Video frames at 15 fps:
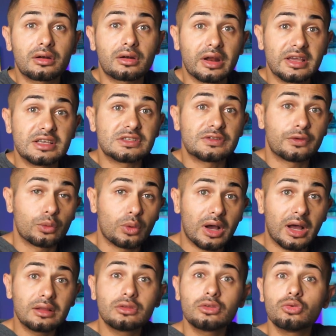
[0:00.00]
الرئيس في
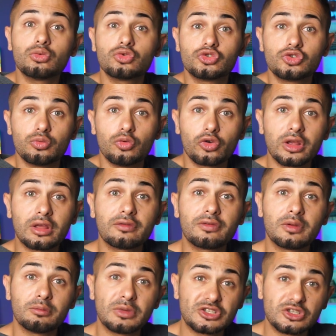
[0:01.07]
واد والجمهوريين
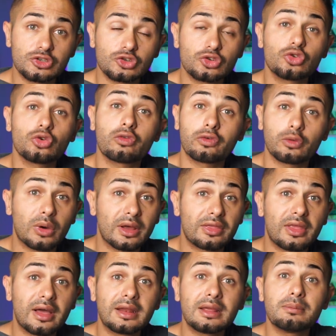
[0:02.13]
في المجلس الشيوخ في واد
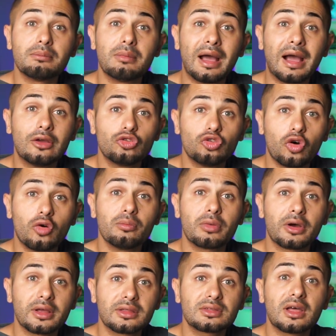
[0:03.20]
ثاني ما عندهم
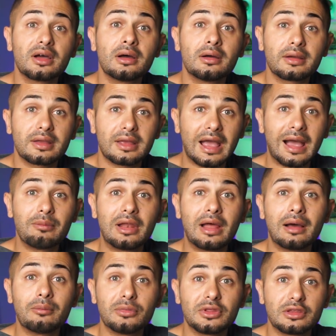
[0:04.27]
خطه
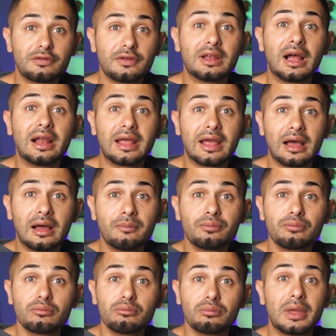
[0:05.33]
كامله متفقين
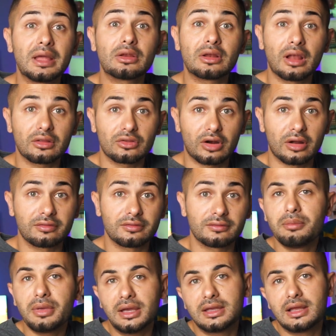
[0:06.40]
عليها بين الاطراف
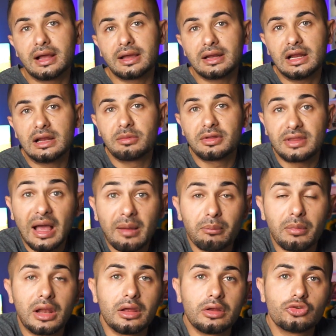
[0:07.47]
بيحكي لكن احنا
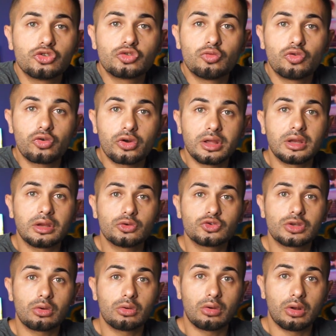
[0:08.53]
بنتامل انه الجمهوريين
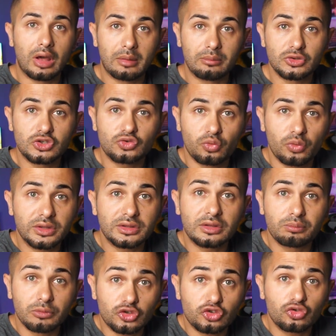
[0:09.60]
يوصلوا
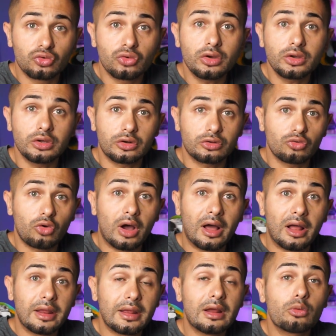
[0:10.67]
لمسوده مشروع يرضوها
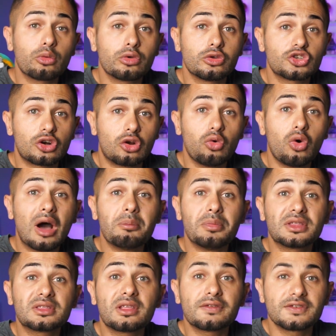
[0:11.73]
علينا ويشرحوها
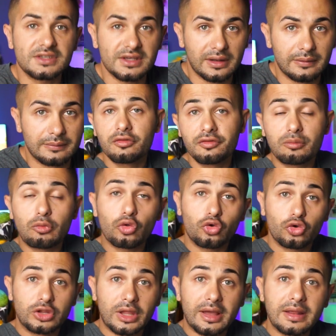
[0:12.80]
بالتفصيل في
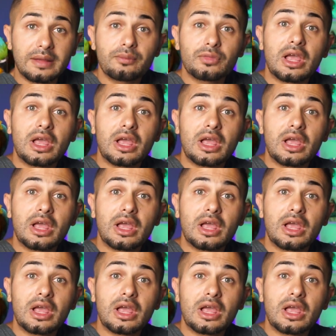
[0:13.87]
موضوع ثاني